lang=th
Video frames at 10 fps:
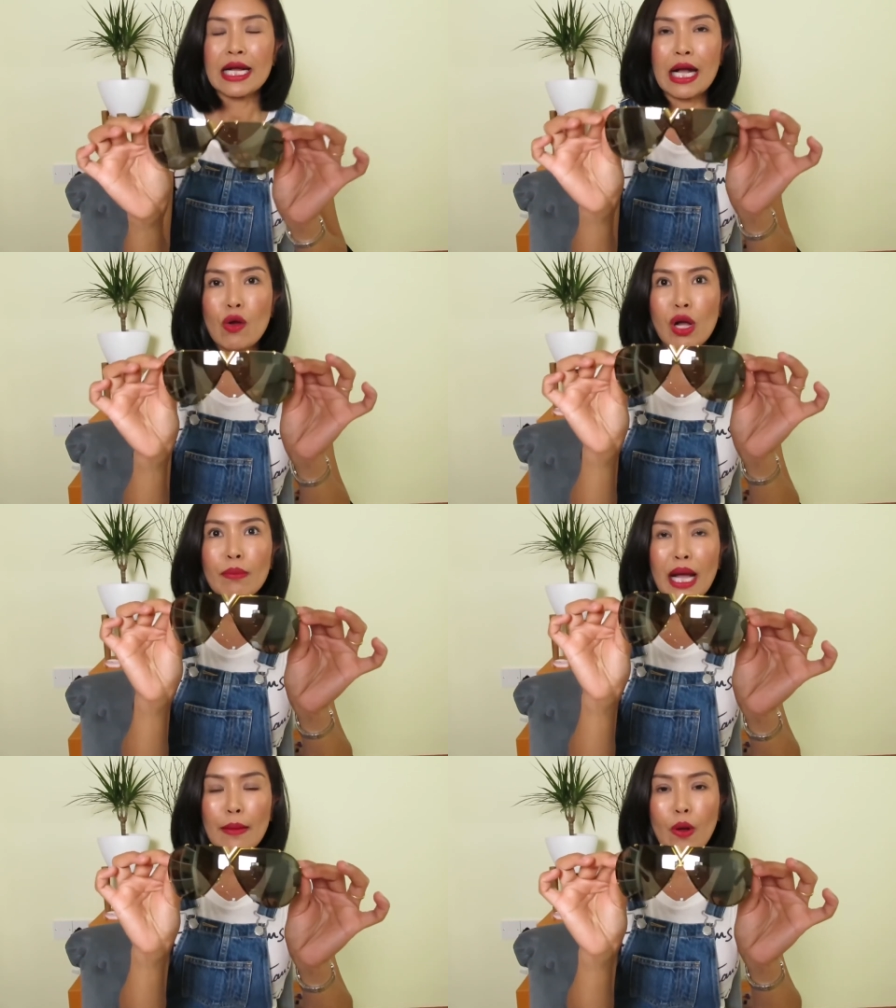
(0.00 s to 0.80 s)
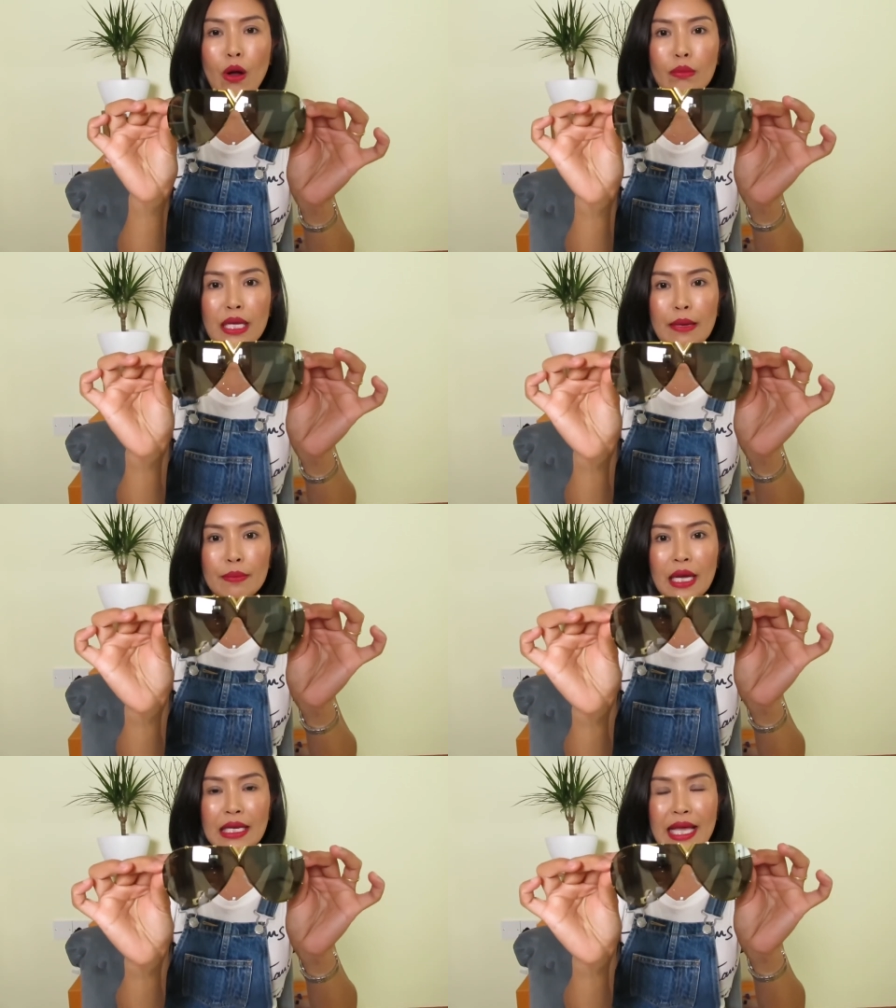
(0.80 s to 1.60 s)
เขาก็มาพร้อมกับ
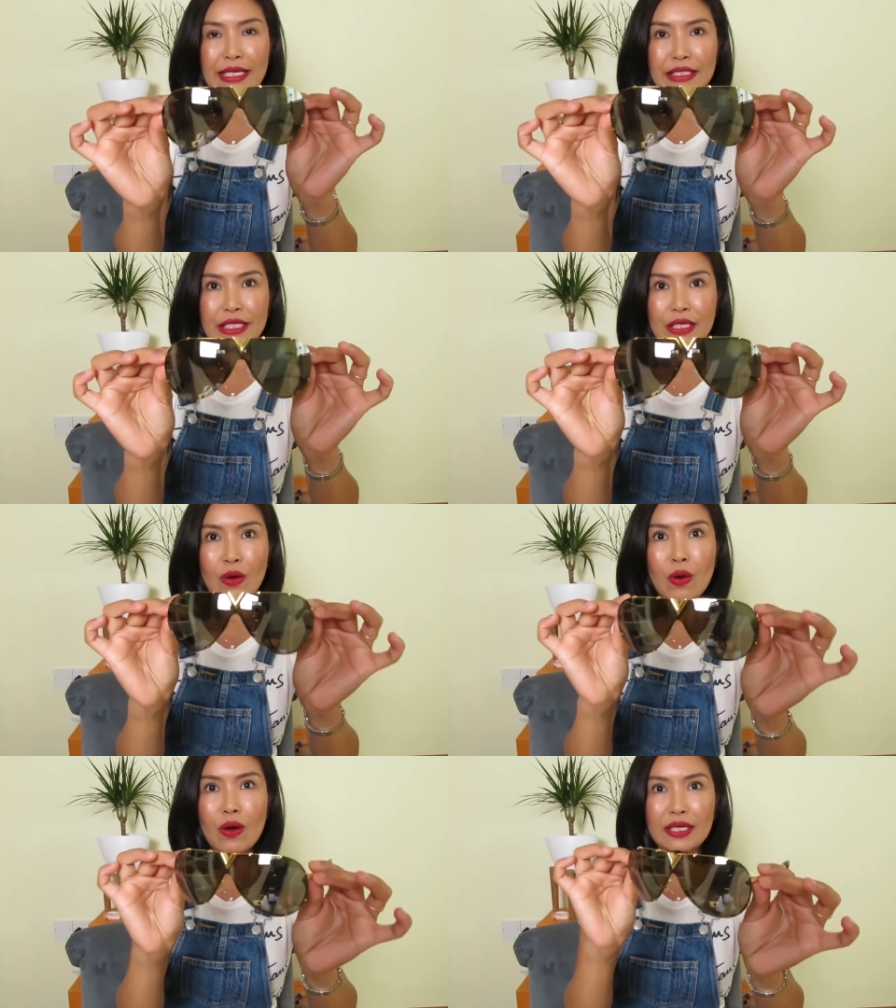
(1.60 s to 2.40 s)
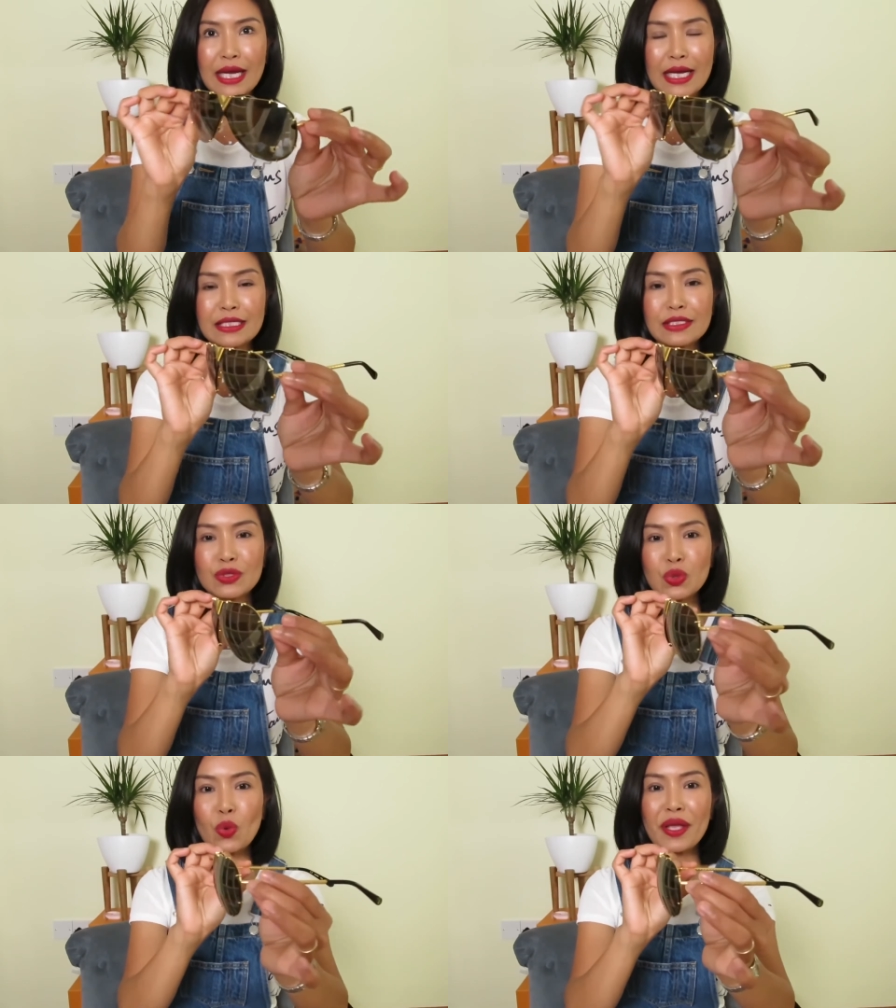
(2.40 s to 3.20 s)
อะไหล่สีทองนะคะ คือ
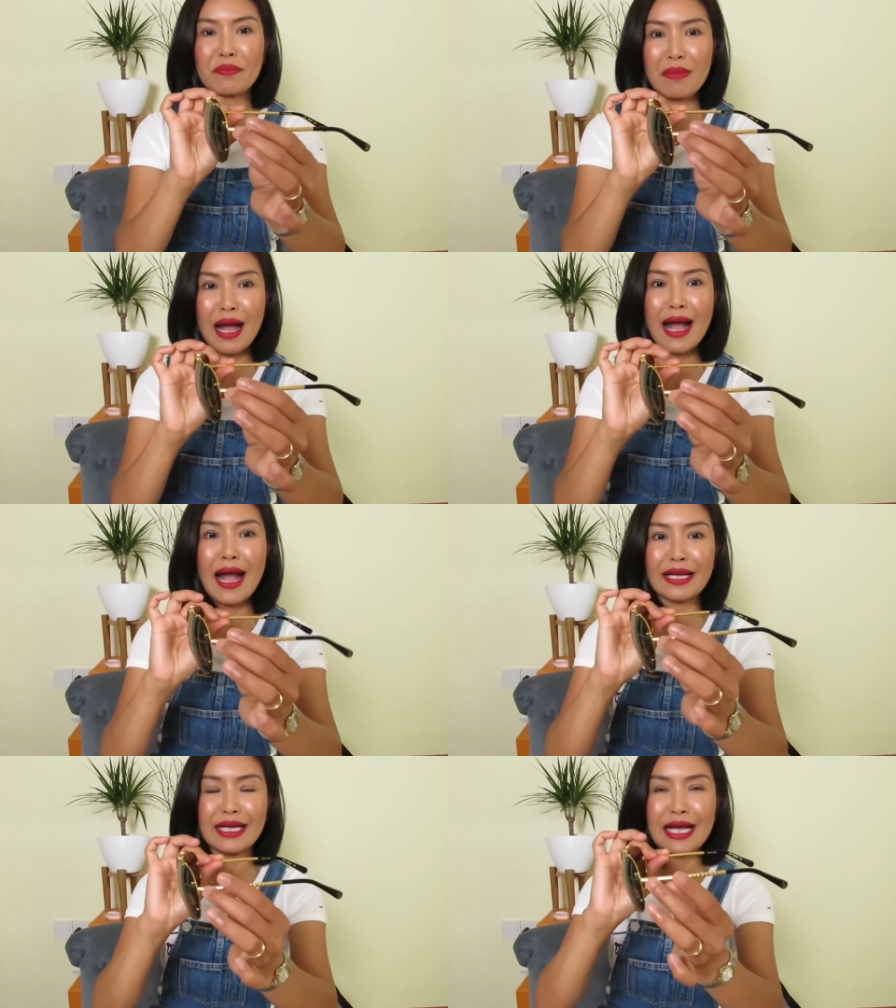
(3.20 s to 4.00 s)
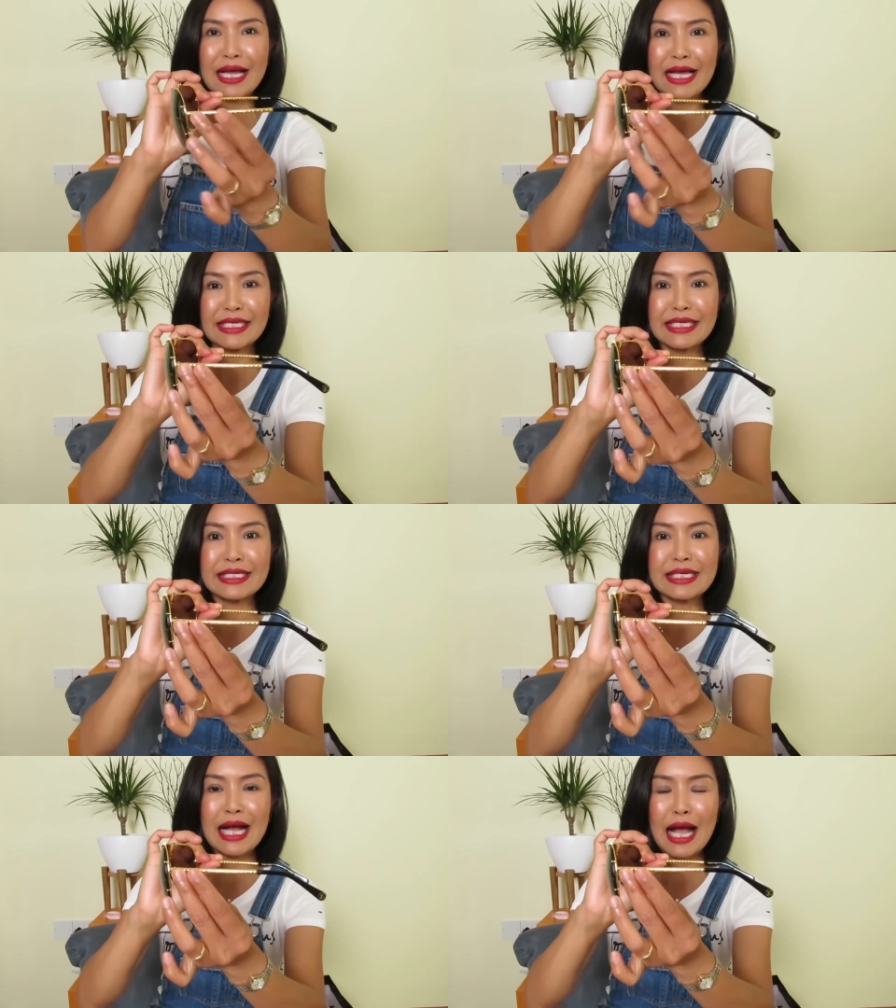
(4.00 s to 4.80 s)
สวยมากนะคะ อันนี้
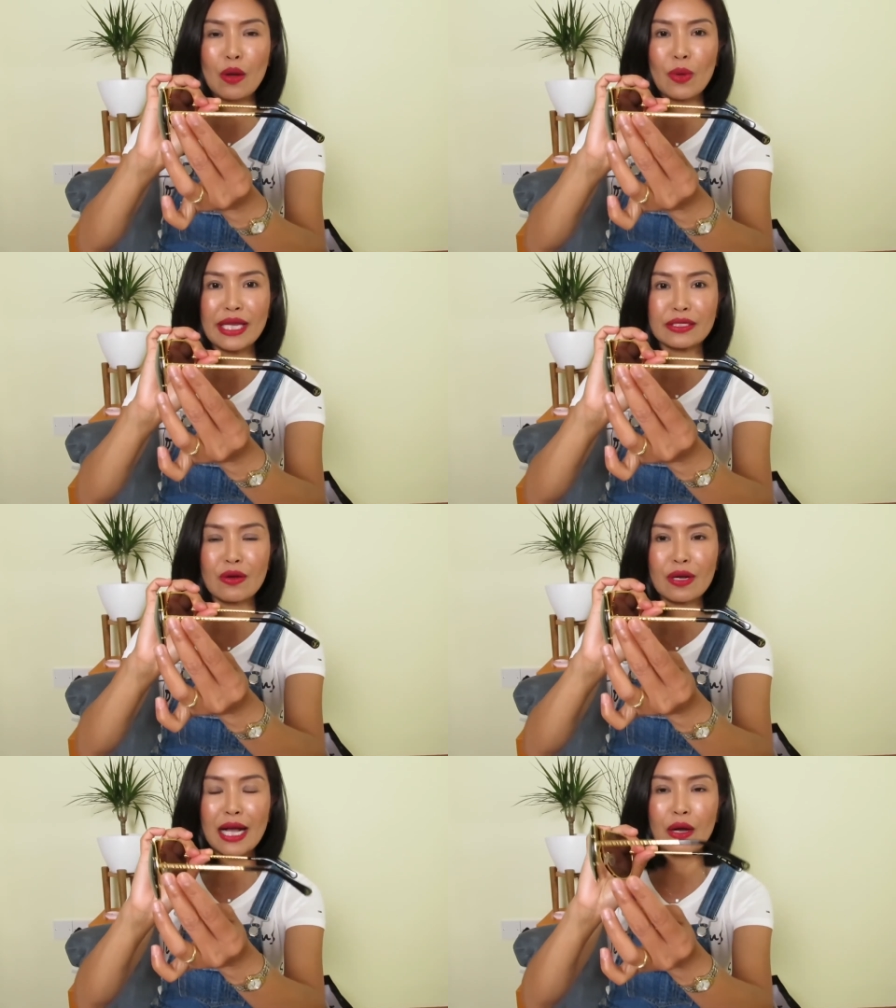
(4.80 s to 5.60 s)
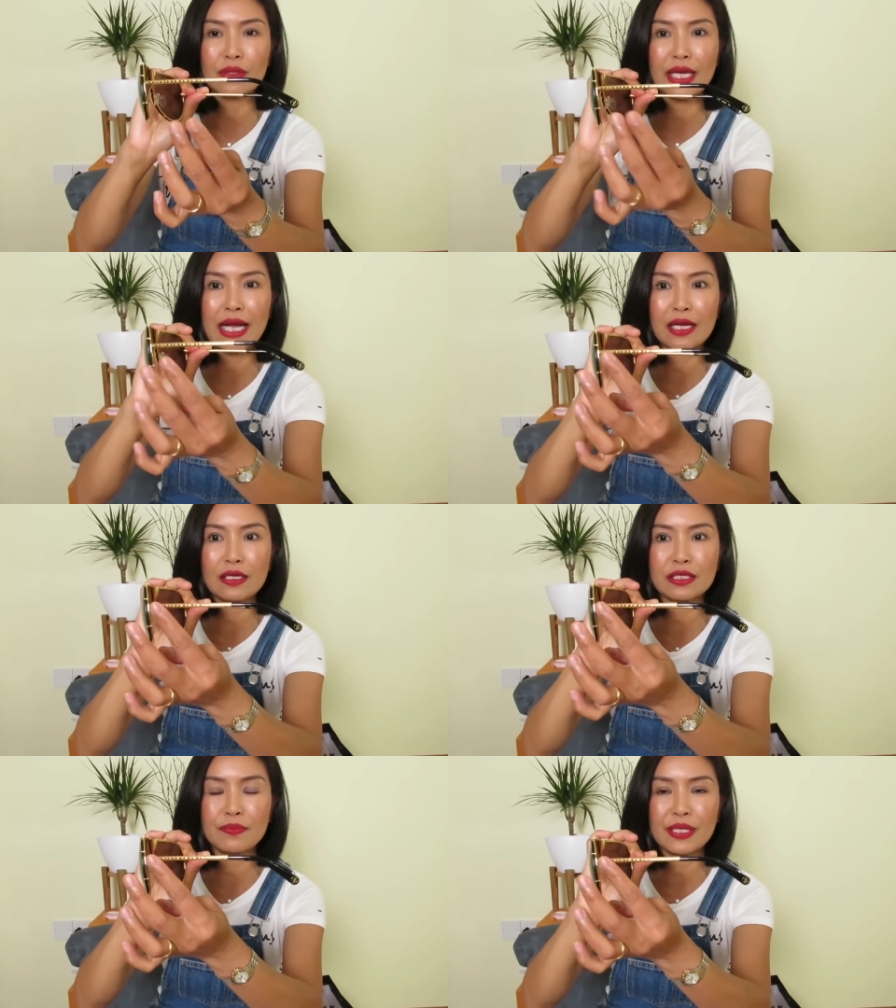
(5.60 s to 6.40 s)
คือขาแว่นของเขานะคะ ก็
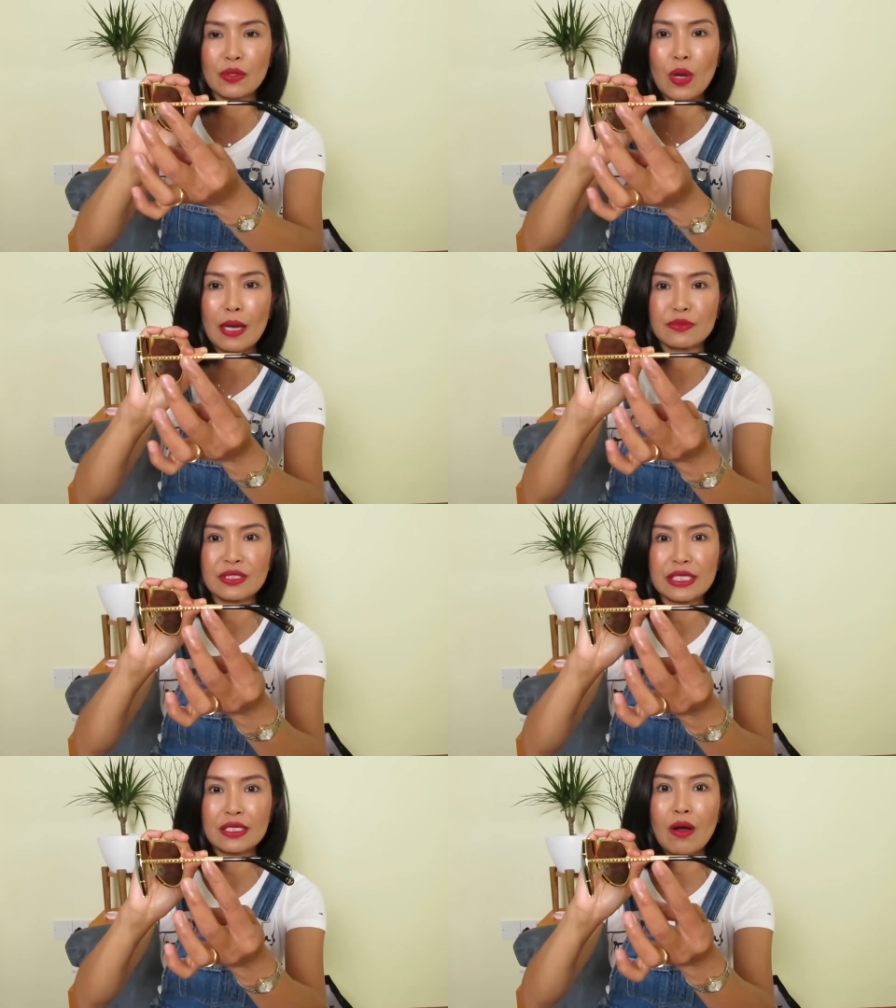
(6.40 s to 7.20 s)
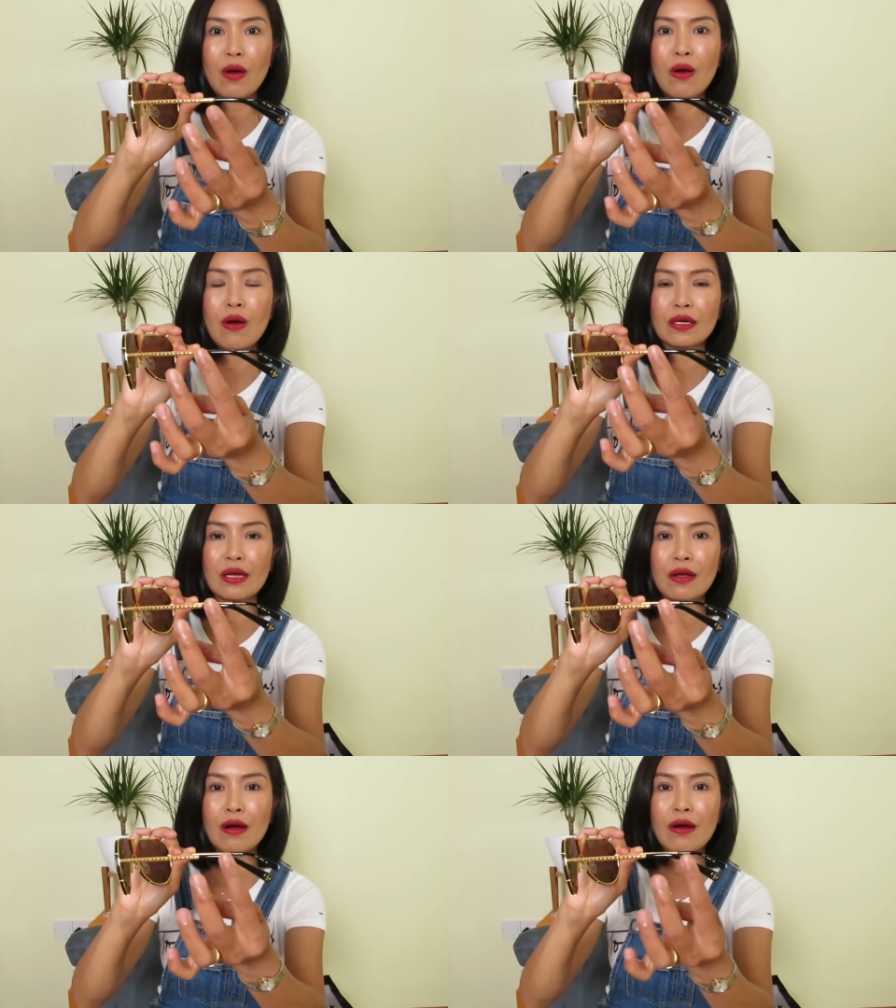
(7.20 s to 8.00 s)
จะเป็นความสีทอง
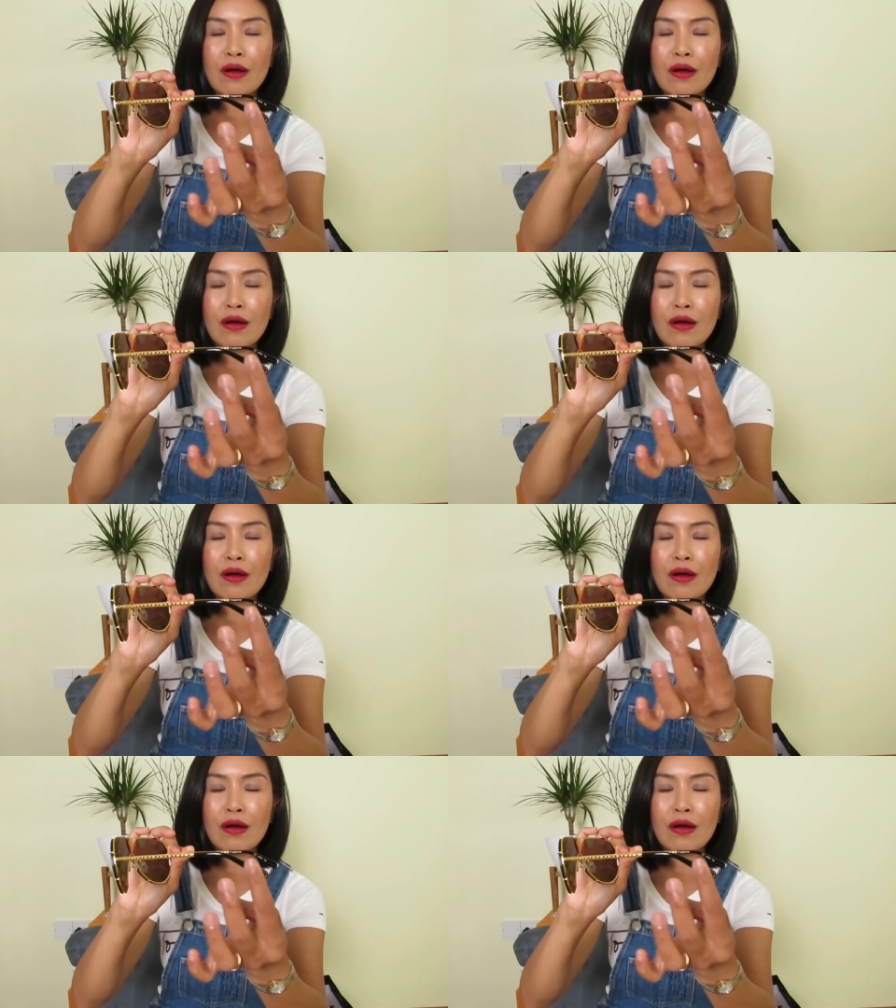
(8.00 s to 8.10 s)
แล้วก็